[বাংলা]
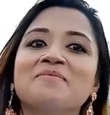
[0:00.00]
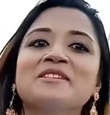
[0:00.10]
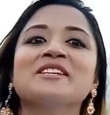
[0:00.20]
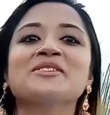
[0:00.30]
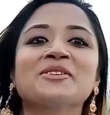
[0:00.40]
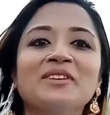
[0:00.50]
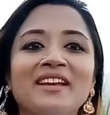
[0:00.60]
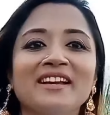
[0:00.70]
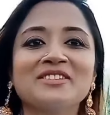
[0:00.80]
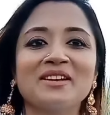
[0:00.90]
বিশেষ করে
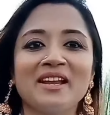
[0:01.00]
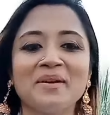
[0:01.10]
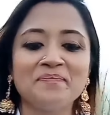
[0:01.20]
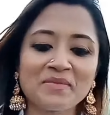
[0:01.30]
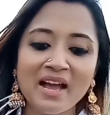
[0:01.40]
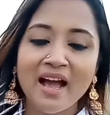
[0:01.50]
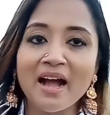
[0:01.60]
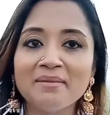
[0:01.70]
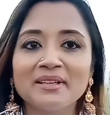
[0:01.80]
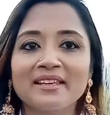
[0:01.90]
আসলে
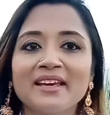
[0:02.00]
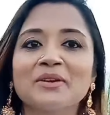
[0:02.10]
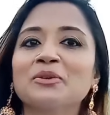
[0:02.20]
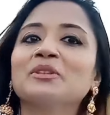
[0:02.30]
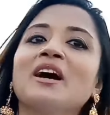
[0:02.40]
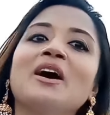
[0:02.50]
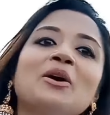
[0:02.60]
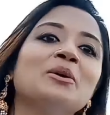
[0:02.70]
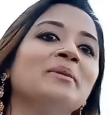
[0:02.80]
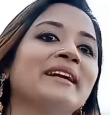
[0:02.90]
আমাকে কোথাও
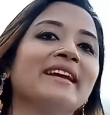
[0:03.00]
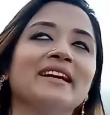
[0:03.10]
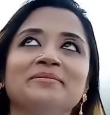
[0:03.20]
মানে